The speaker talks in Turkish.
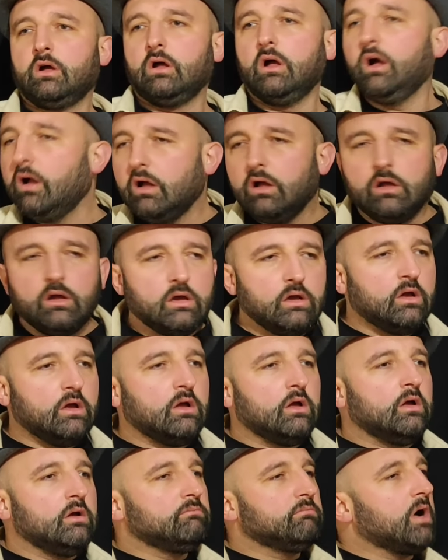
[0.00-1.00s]
Ha?
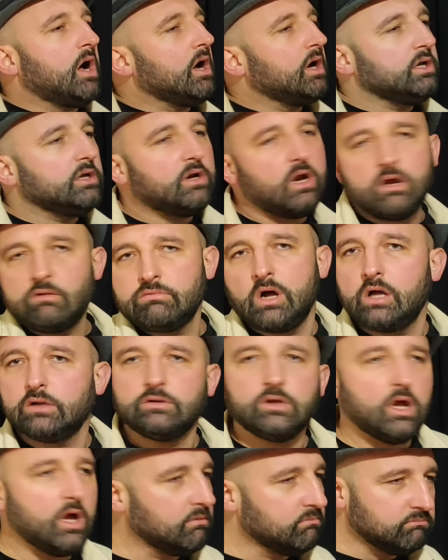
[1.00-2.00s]
Bakirem
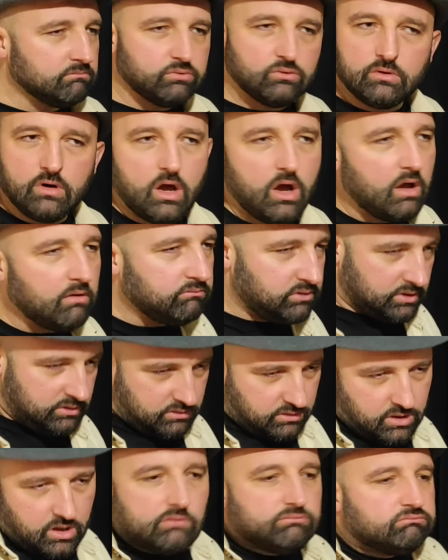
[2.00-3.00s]
adam
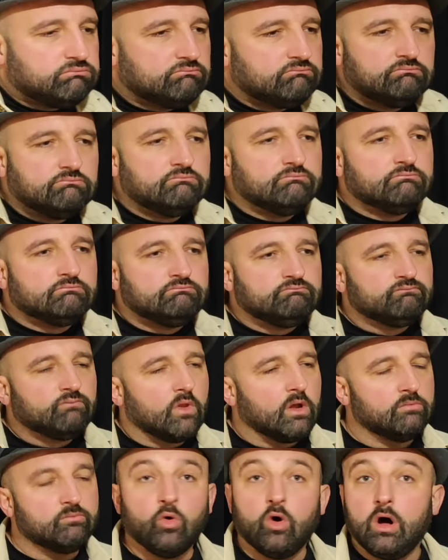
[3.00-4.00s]
buramayacak.
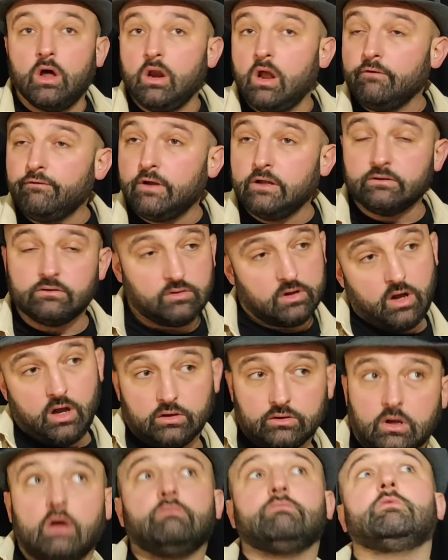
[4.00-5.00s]
Muhalefette
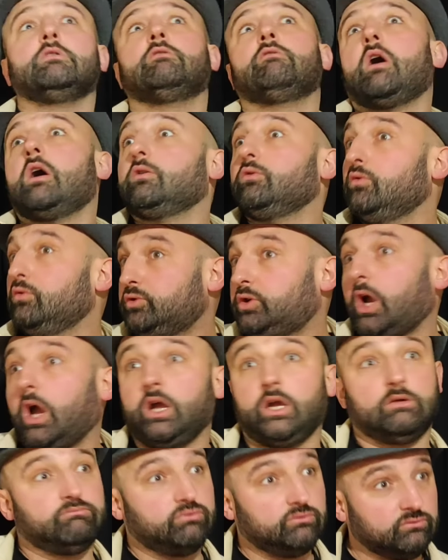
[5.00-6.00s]
adam mı var?
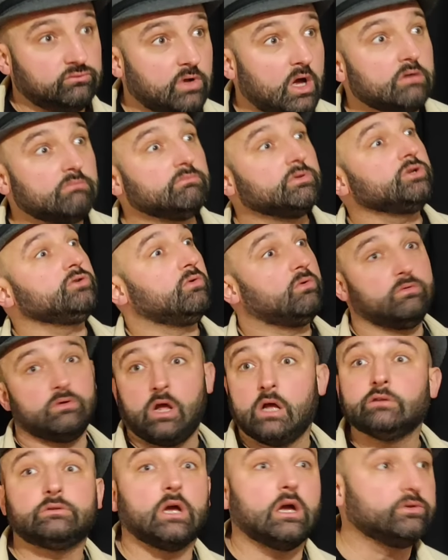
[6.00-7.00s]
Ülkeyi bunlar mı
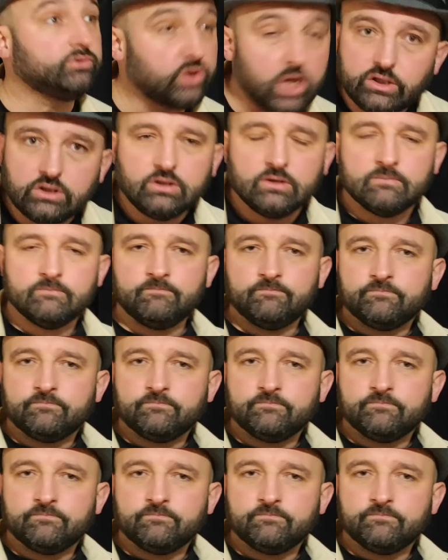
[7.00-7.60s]
yönetecek?